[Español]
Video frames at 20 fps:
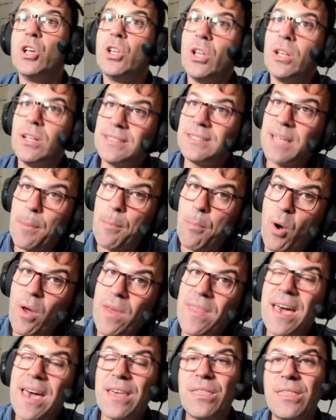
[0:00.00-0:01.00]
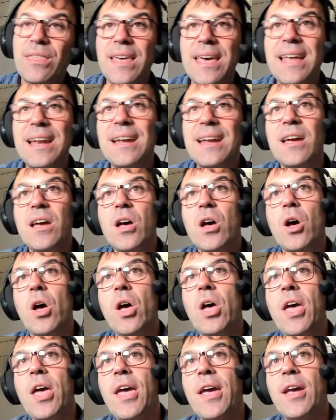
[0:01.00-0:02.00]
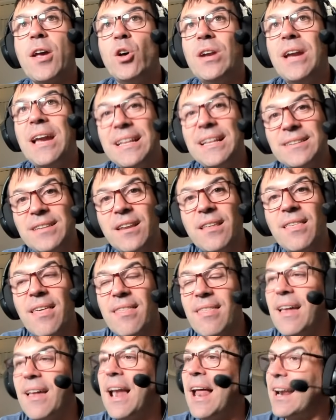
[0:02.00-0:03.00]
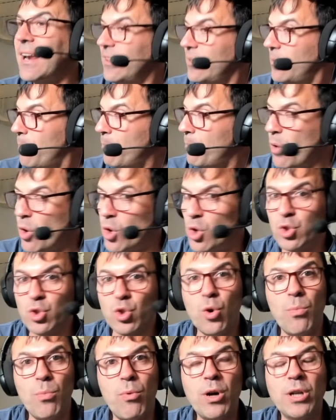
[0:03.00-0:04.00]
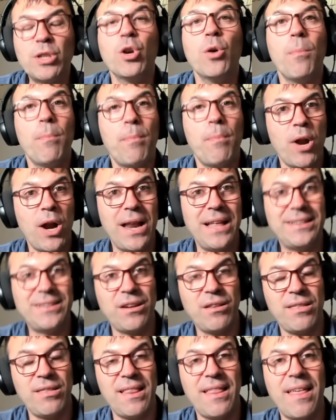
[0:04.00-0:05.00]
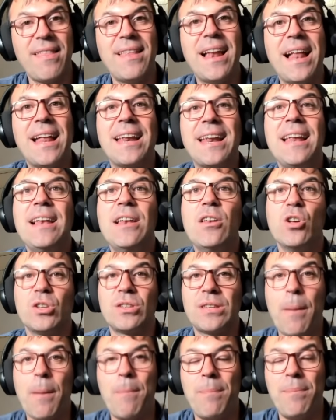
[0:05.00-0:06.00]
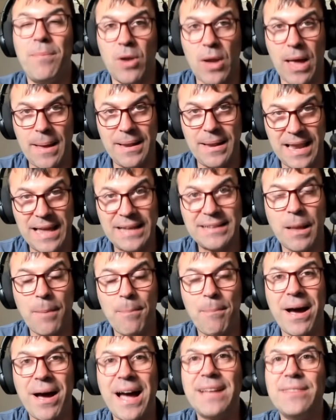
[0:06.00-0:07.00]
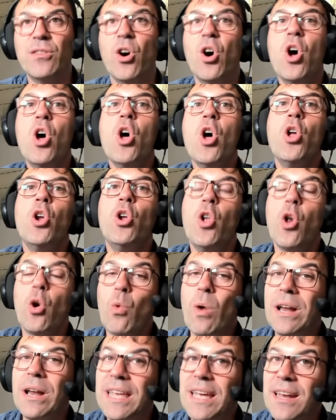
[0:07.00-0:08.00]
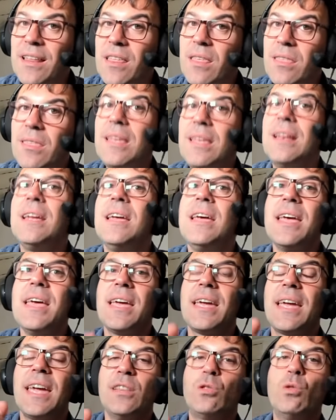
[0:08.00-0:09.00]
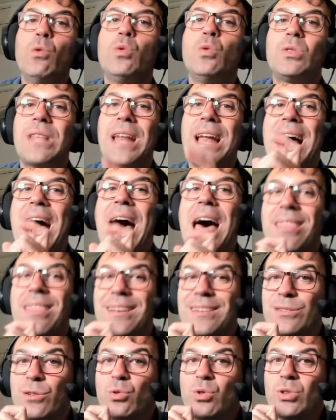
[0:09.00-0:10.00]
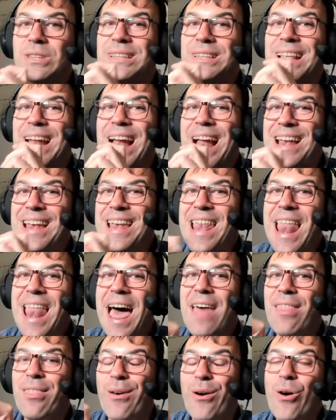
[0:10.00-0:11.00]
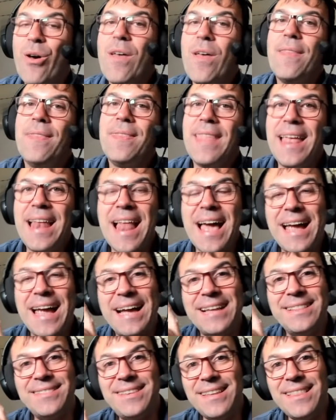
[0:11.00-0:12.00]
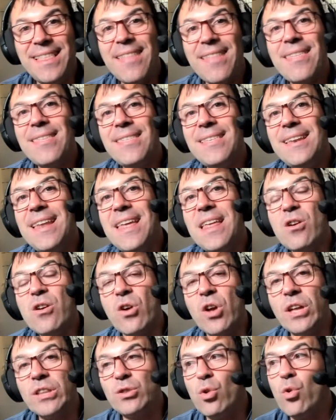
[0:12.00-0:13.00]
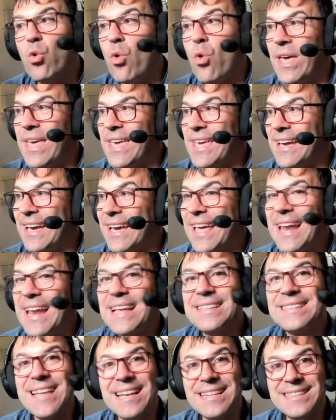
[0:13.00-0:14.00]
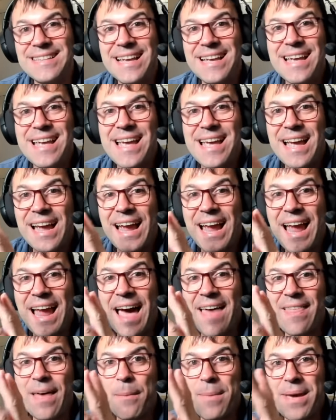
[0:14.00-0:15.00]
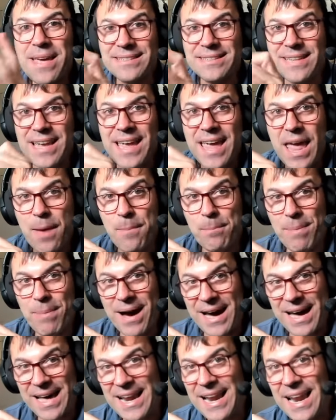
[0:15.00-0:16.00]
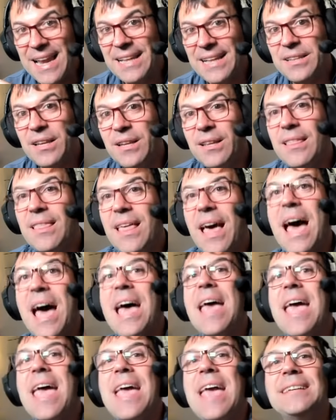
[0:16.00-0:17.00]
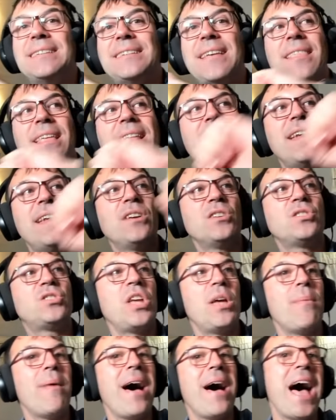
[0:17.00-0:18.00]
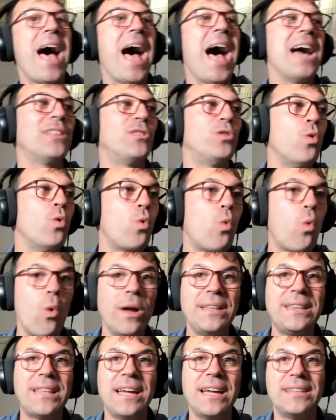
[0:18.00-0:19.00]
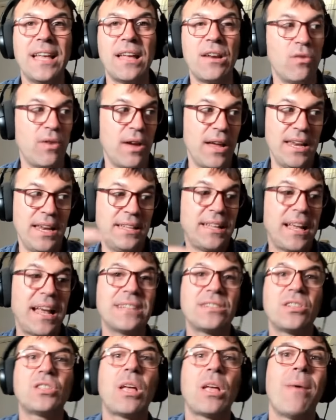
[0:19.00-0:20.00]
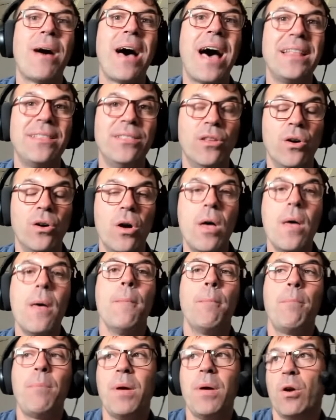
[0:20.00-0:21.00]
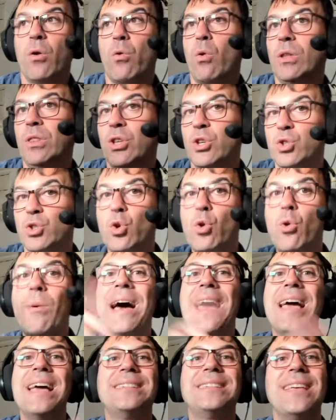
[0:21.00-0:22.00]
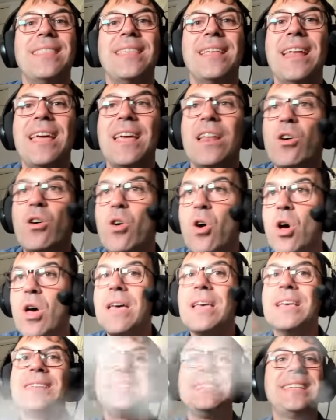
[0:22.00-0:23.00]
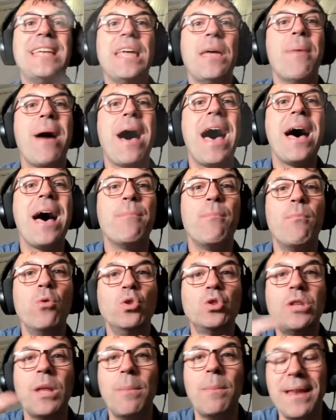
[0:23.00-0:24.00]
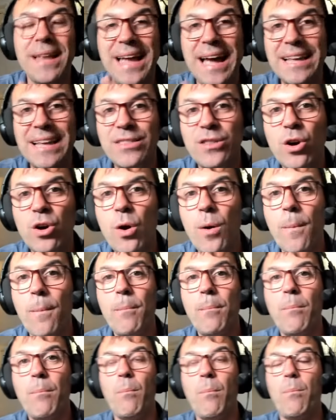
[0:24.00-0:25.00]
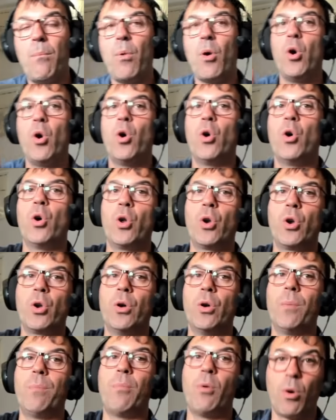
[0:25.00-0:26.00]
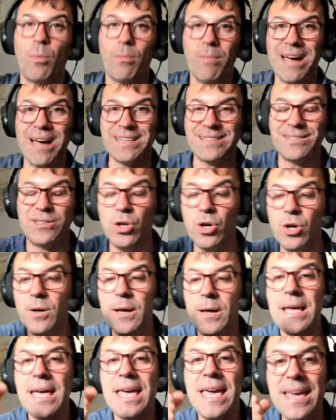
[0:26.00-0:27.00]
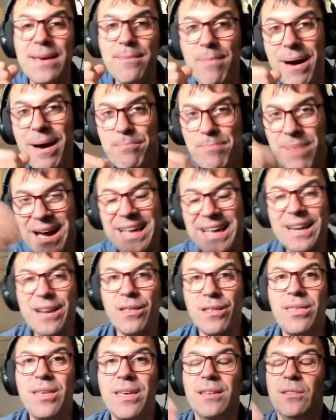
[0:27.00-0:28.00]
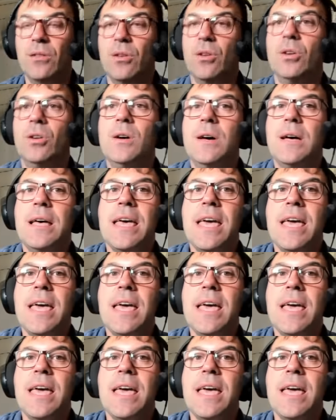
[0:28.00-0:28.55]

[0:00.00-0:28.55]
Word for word: ¿Se puede hacer eh, con electricidad de la red? Por supuesto, pero la electricidad de la red lo la, la, estás pagando. Lo cual quiere decir que tú haces un traslado de la cantidad de dinero que tú ingresas cada mes en pagar la electricidad, ese dinero se va a tu cuenta de Ethereum. En este caso está bajando, pero cuando suba, ese dinero se va multiplicando por, más, ¿no? Eh, va, creciendo, ¿no?